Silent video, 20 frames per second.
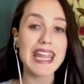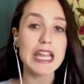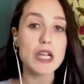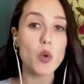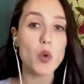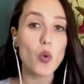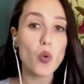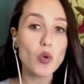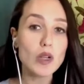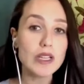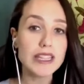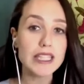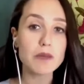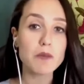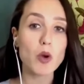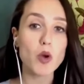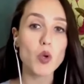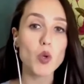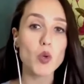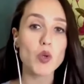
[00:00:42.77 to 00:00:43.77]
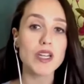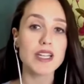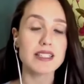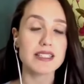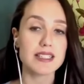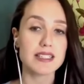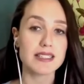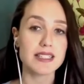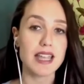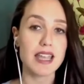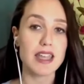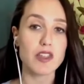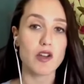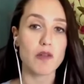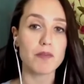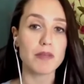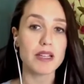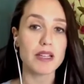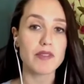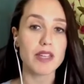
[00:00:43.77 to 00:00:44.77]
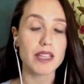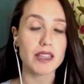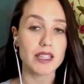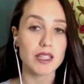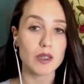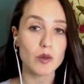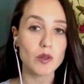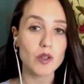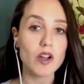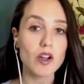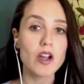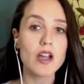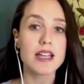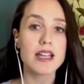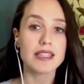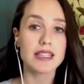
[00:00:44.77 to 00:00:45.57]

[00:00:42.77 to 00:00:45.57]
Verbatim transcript: el último lunes de este 2021.